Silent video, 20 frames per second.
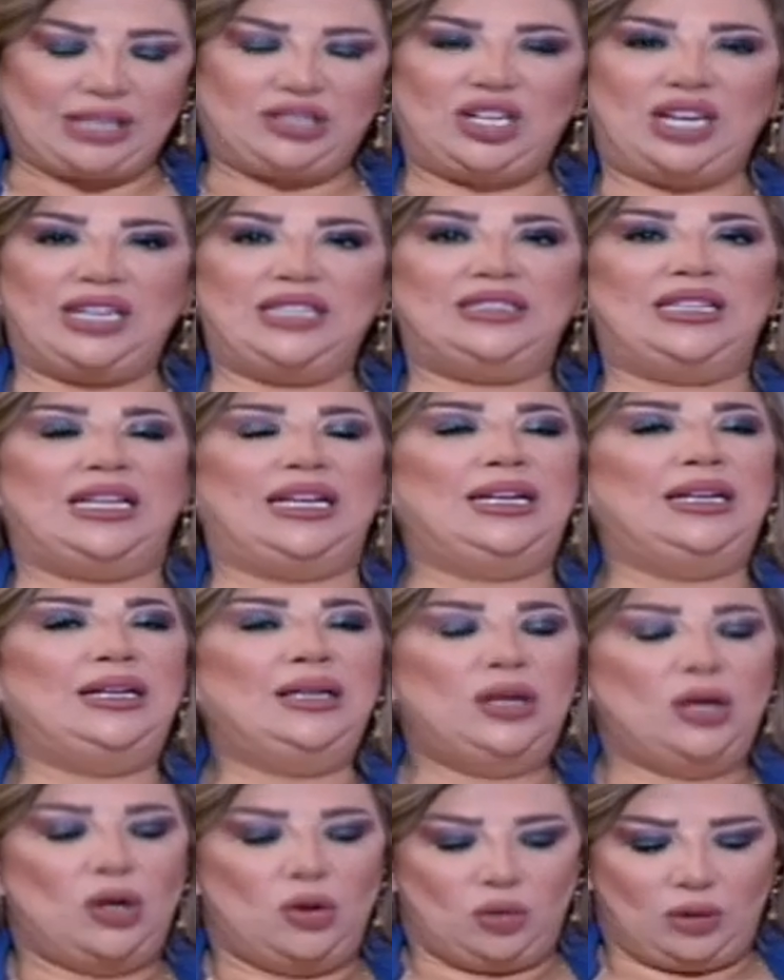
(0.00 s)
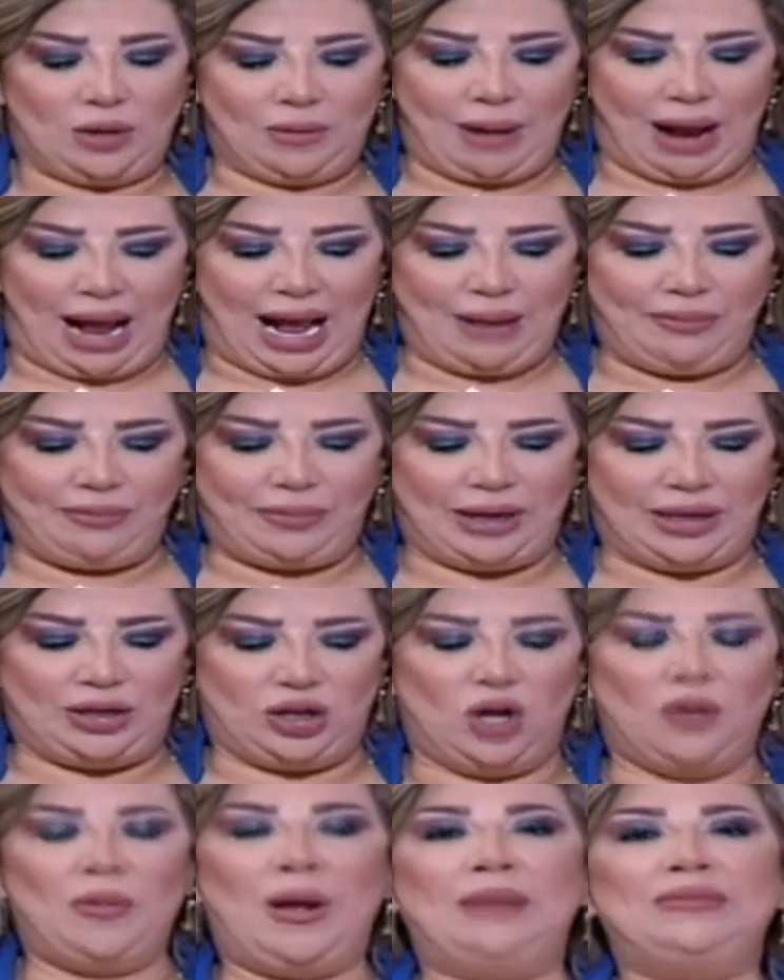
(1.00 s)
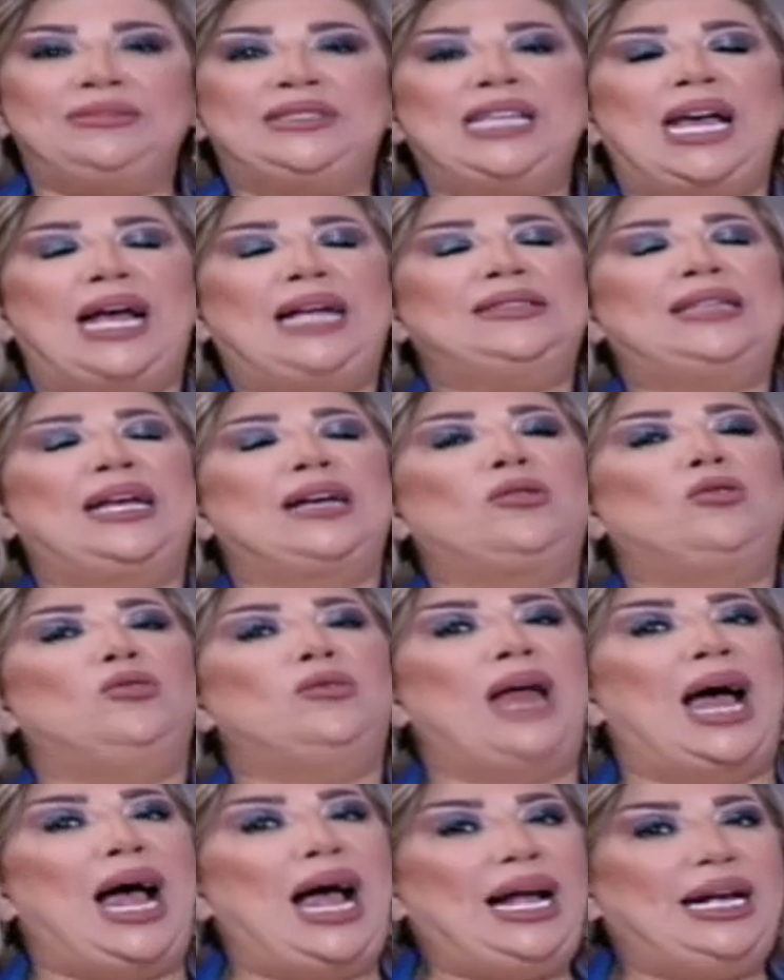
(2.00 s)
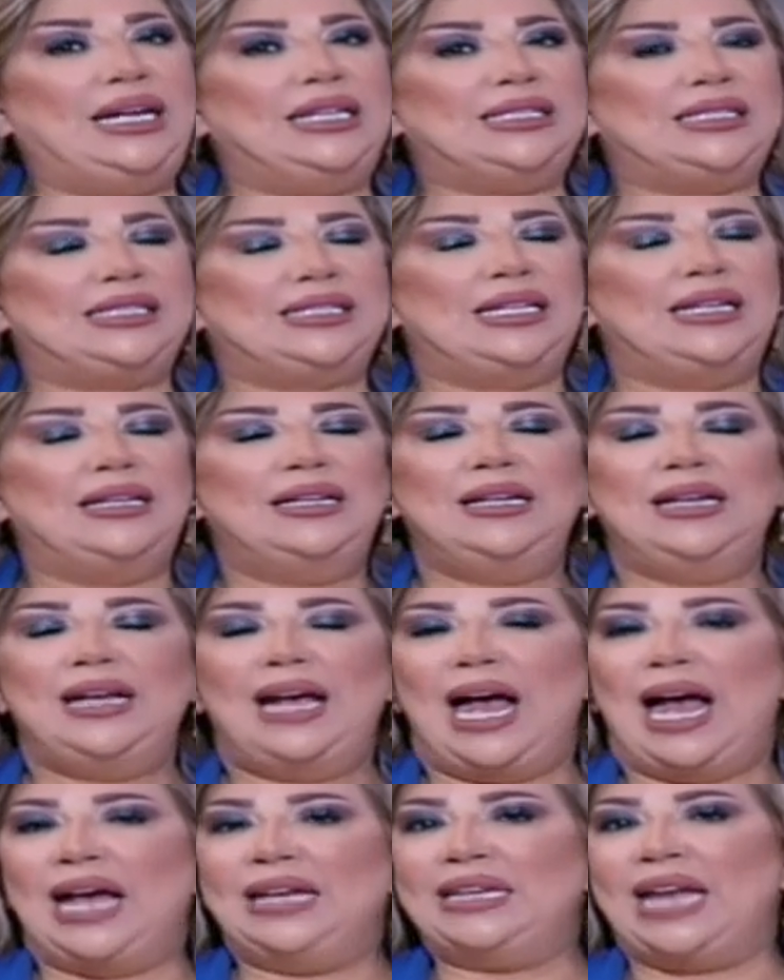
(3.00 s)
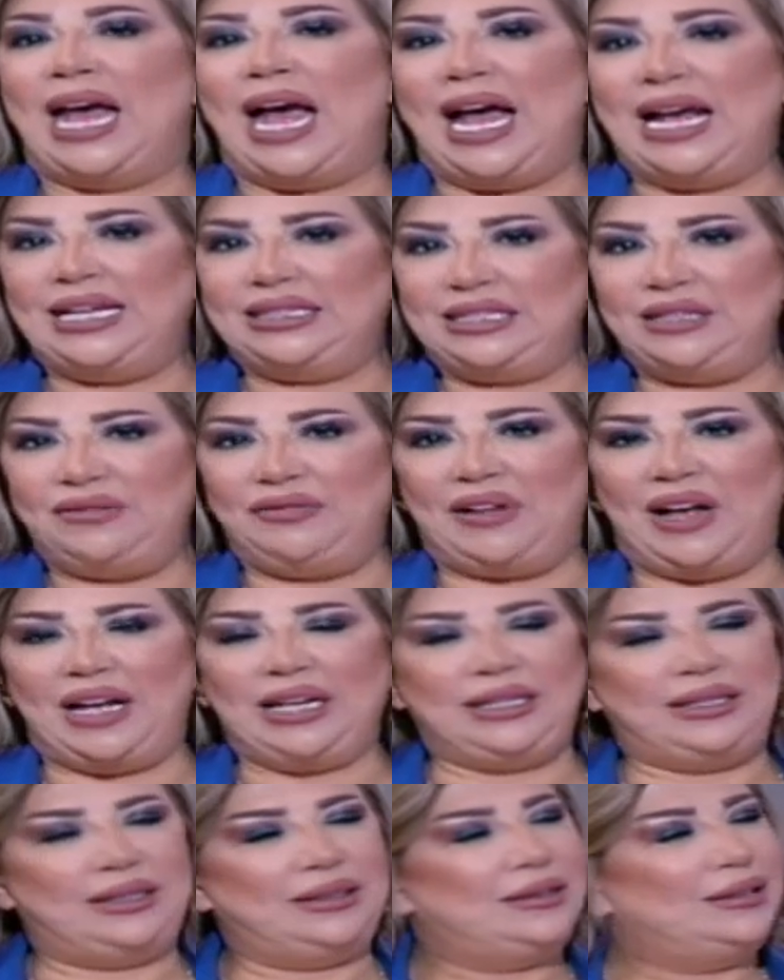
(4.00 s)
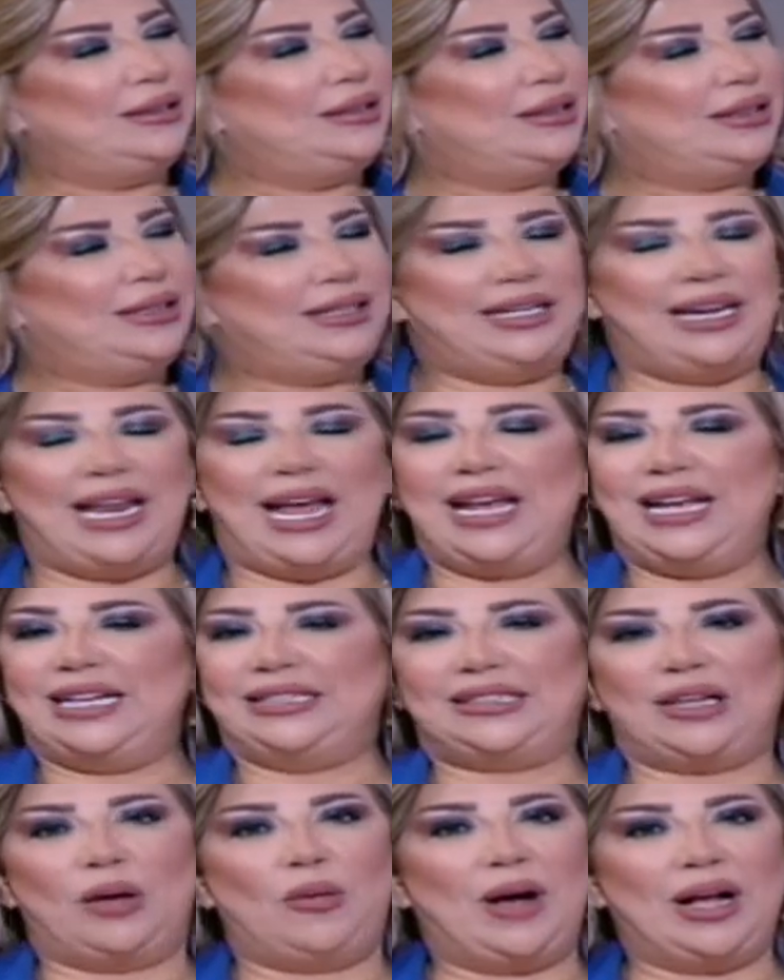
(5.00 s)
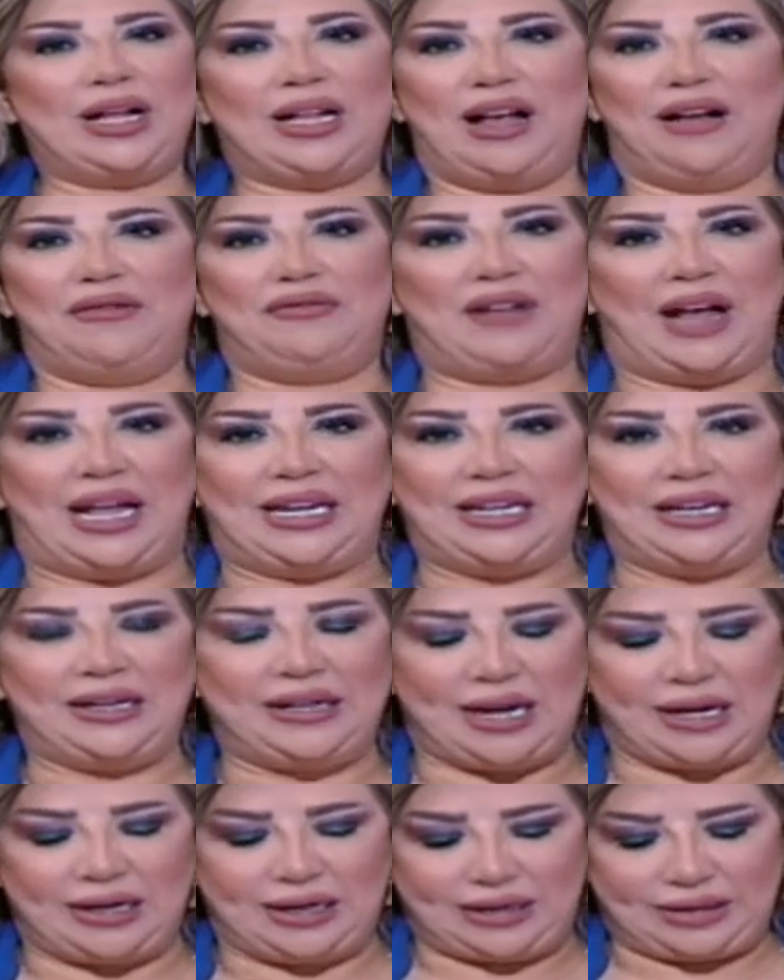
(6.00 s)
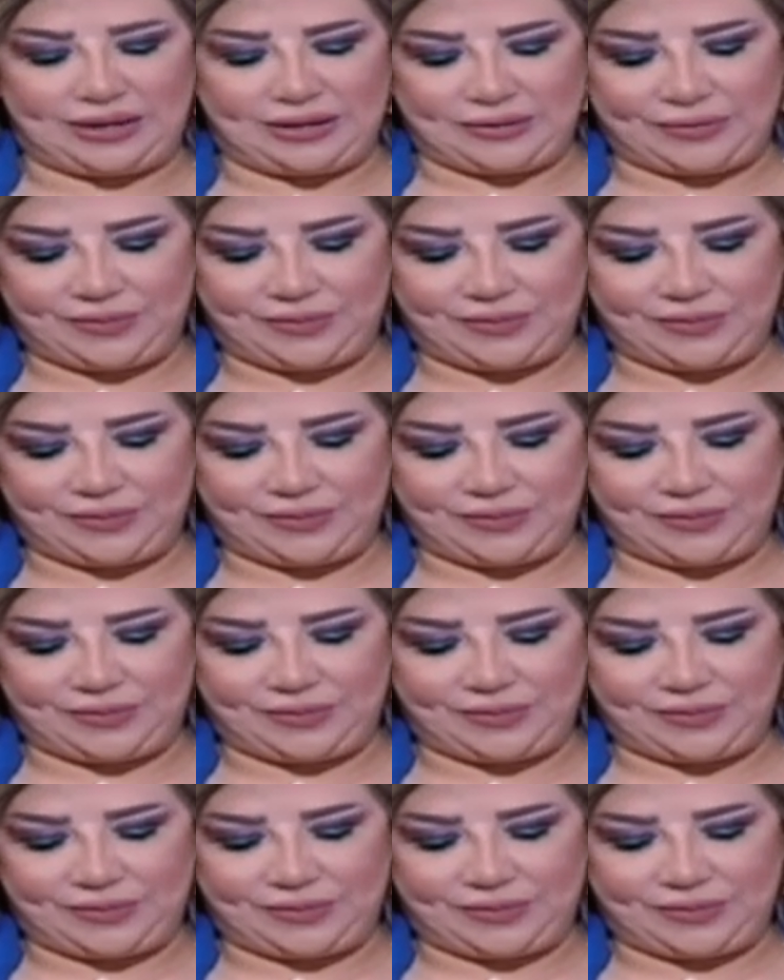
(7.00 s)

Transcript: جيده والمحبه اليوم عم تساعدك ولاحظ ان هاتفك لا يتوقف عن الرنين